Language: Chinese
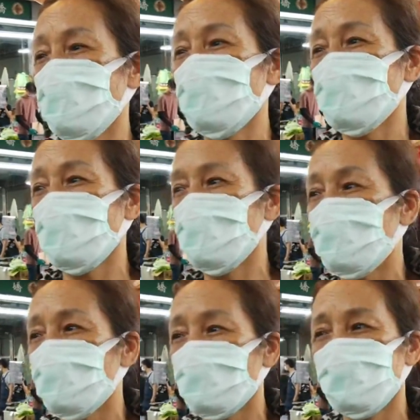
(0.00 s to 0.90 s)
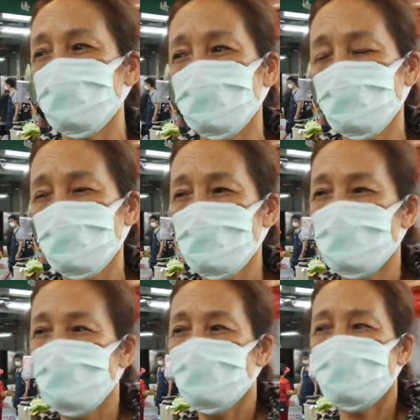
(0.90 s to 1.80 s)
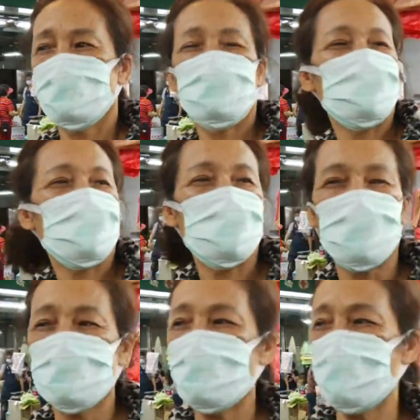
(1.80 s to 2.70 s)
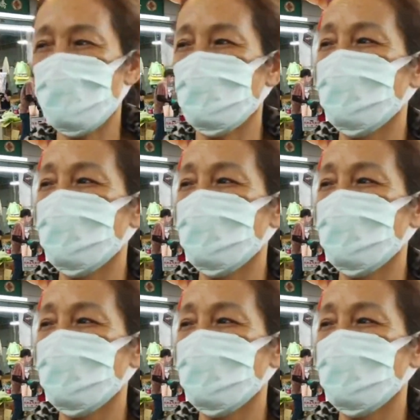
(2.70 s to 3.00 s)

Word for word: 看涨了多少？涨了三两三倍，